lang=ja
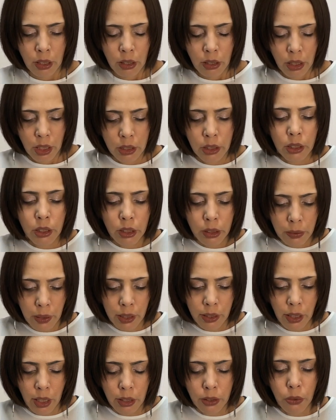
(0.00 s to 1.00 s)
え実は
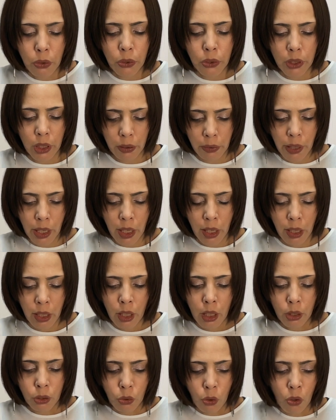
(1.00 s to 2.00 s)
韓国では
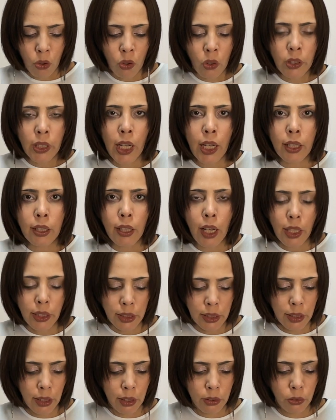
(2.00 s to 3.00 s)
東南
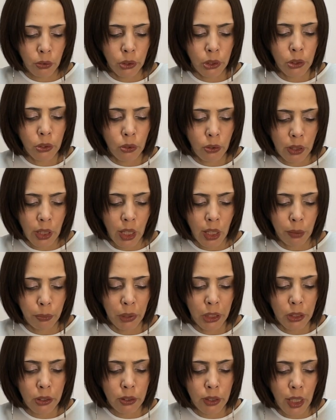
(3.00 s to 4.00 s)
アジアの人が
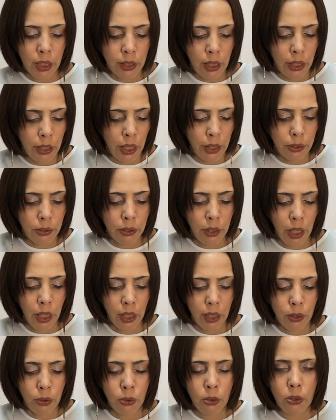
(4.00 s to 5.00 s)
見下される
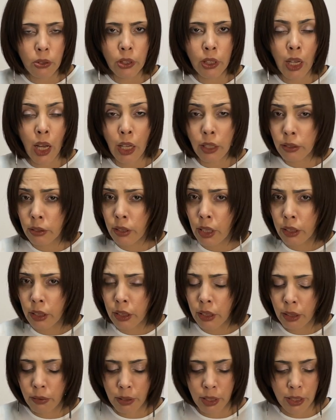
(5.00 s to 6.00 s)
傾向にあるだけ
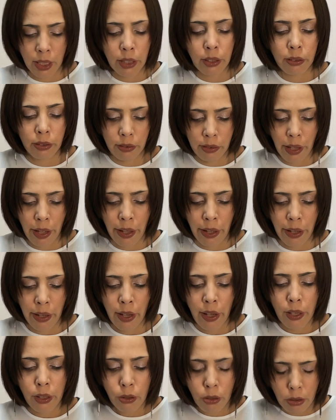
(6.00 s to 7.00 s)
ではなくて
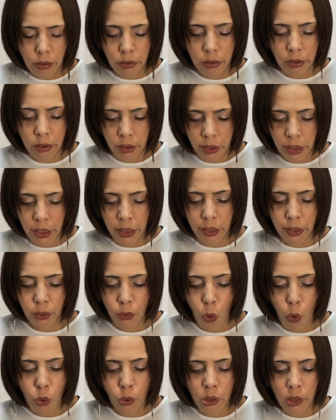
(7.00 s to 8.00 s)
特に
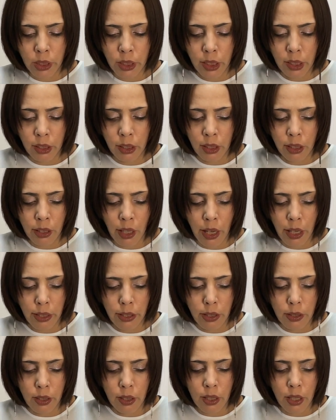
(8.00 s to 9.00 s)
黒人に対
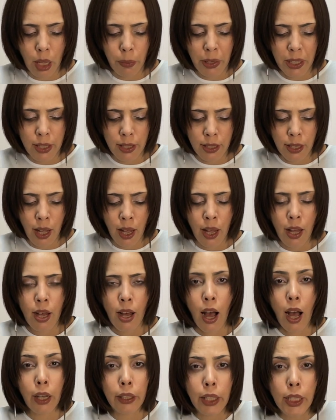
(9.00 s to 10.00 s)
する差別が
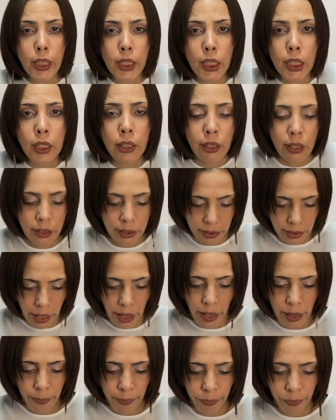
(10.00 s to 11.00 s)
激しいんです
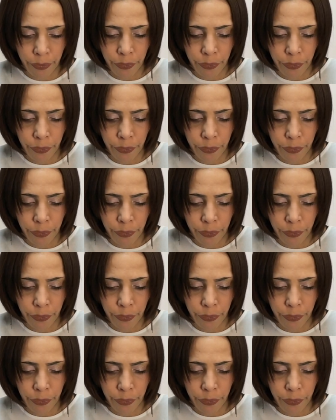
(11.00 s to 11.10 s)
ね